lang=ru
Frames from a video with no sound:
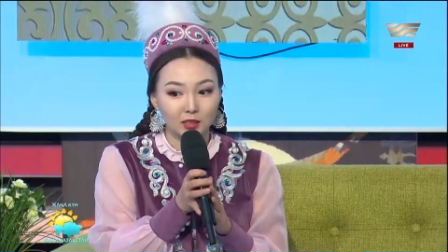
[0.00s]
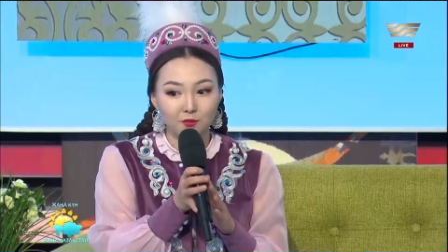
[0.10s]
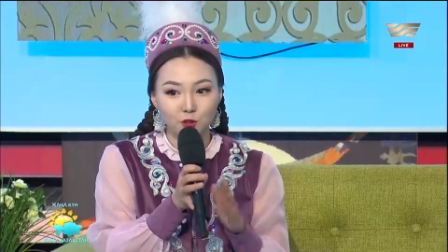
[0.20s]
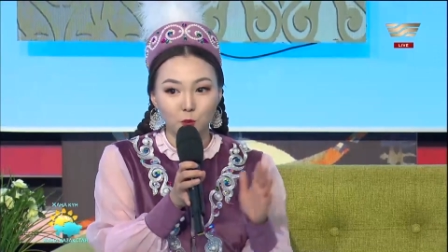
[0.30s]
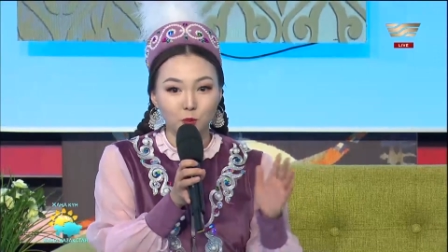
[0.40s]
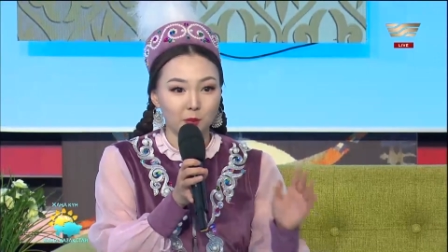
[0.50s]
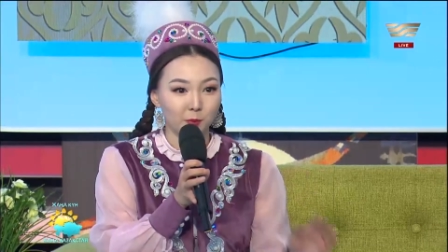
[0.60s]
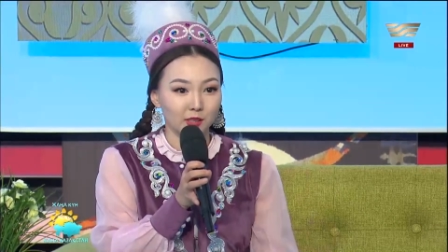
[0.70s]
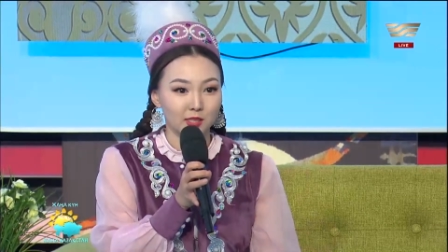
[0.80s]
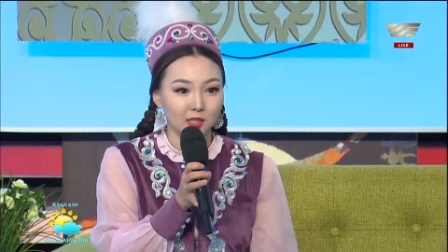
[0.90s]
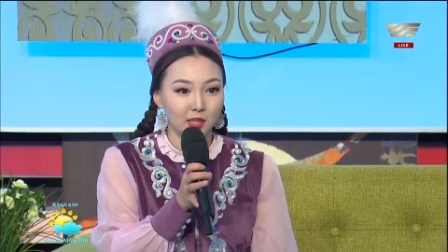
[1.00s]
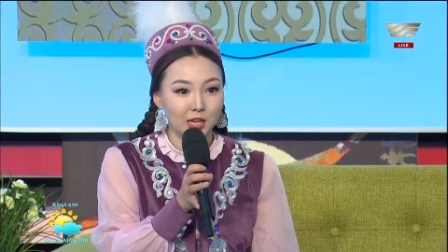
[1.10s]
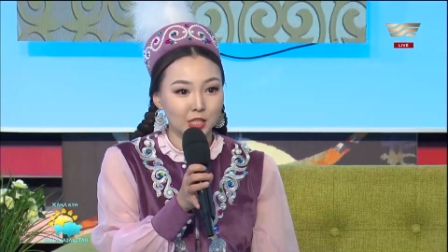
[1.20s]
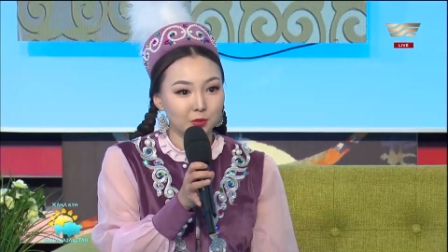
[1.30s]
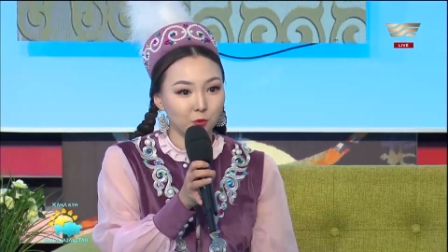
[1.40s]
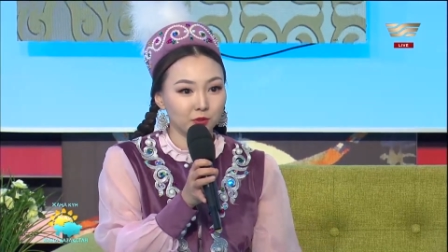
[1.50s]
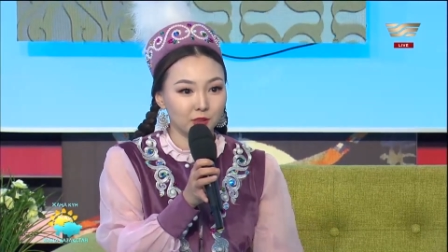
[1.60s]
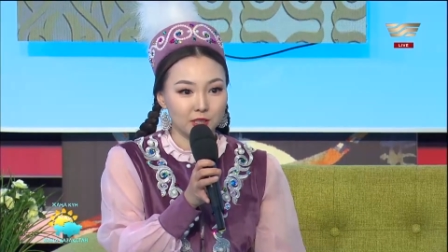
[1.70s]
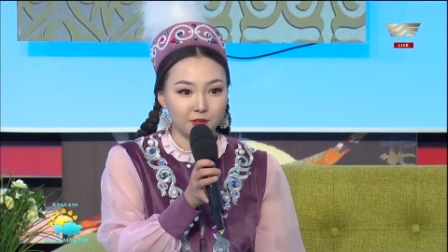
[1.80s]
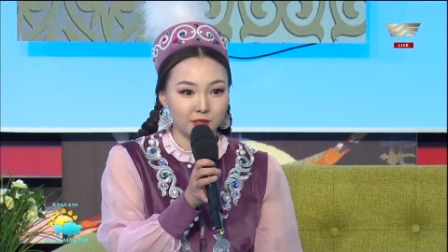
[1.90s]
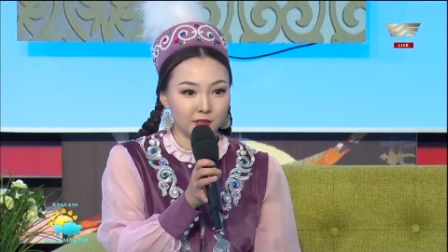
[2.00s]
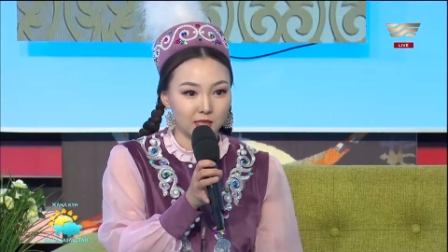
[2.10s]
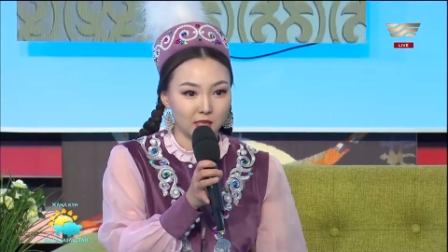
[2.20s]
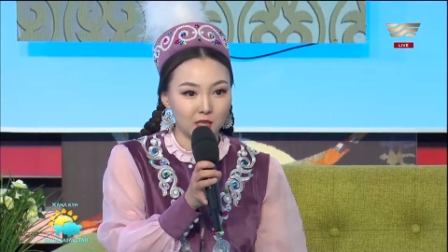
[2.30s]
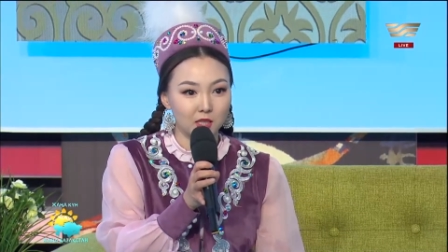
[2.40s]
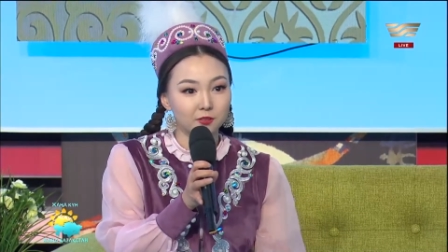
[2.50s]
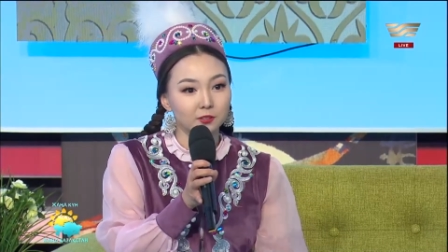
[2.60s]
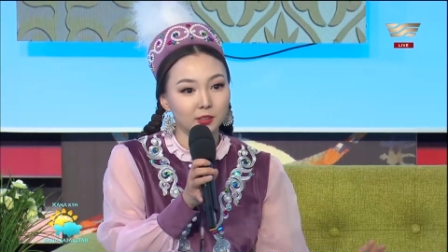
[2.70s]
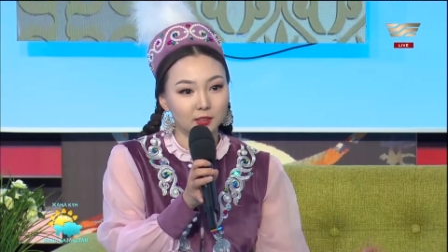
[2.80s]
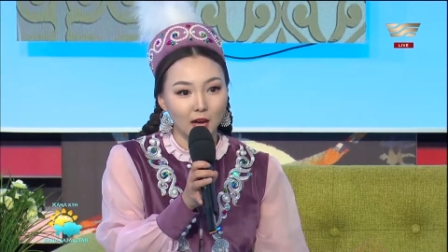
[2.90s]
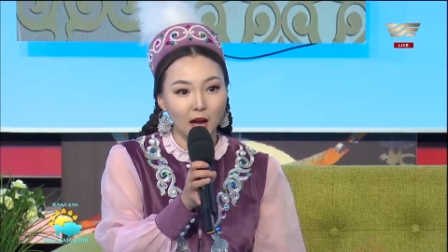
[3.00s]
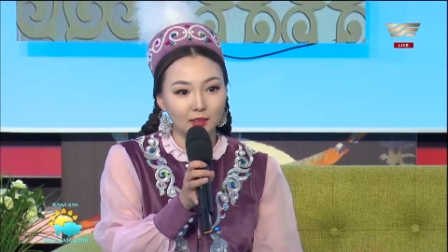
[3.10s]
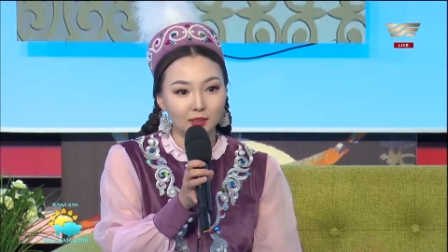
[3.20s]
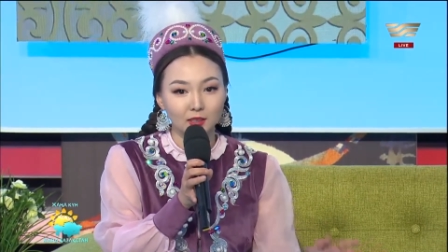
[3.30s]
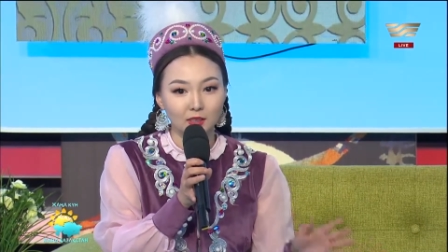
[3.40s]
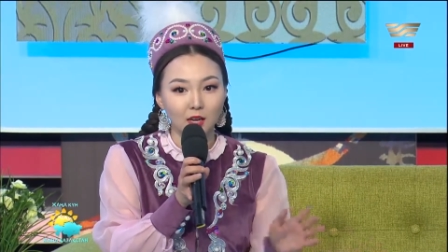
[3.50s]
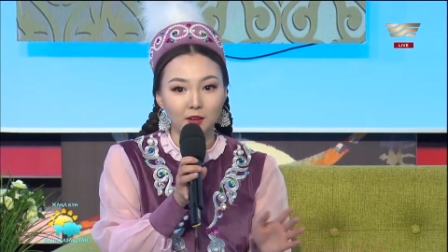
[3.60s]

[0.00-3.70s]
там все было по-настоящему, вот эти все взрывы, танки,